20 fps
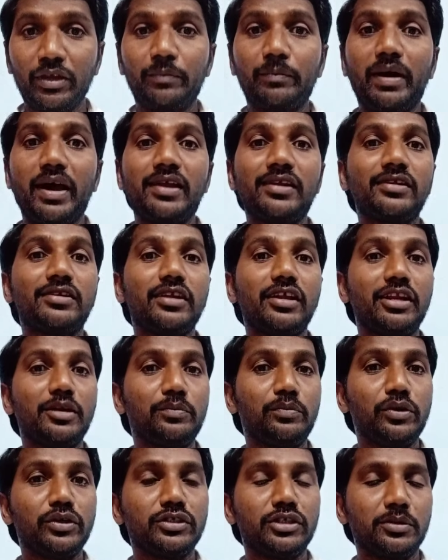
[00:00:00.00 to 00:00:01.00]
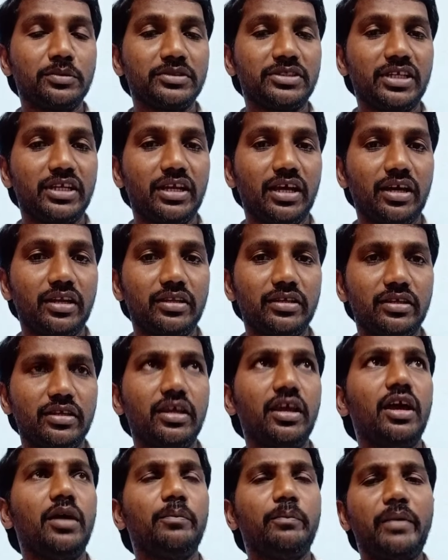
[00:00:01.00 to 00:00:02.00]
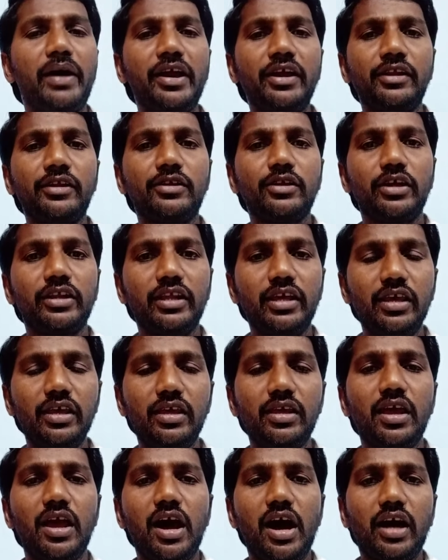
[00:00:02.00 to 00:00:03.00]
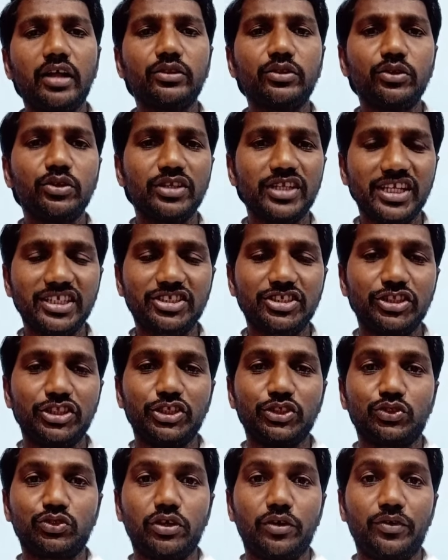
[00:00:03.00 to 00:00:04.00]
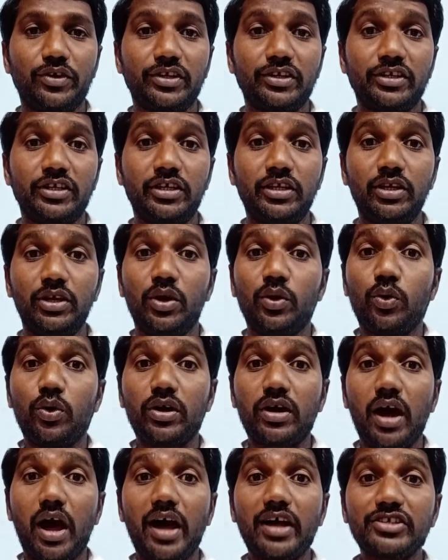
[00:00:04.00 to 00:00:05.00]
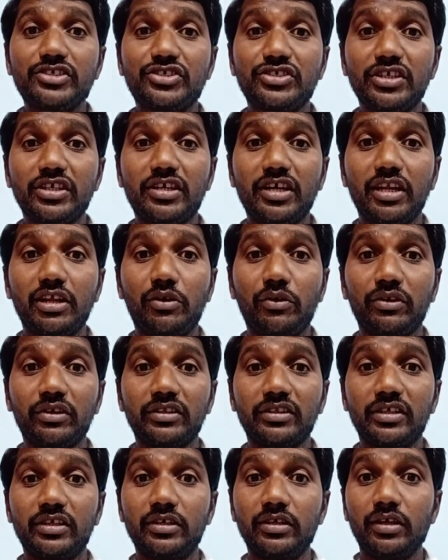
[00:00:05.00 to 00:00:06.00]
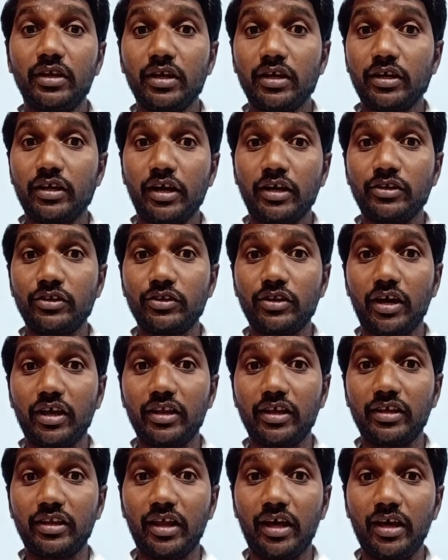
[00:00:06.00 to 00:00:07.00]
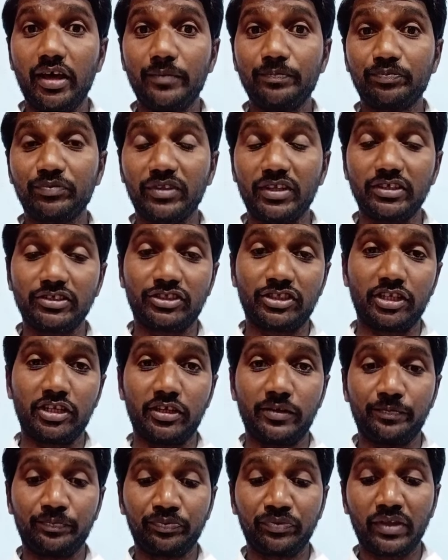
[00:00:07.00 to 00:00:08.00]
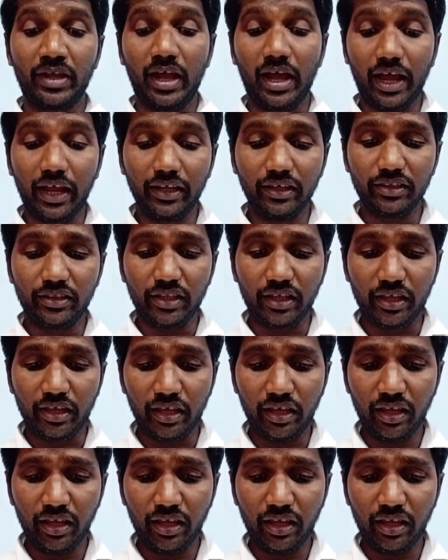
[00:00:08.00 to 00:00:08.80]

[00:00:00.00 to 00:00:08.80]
మా ఇంట్లోనే భోజనం చేయాలి మా ఇంట్లోనే అతను రెస్ట్ తీసుకోవాలని ఒక ఆశ కలిగి ఉన్నది గన్నురాలైన స్త్రీ అయితే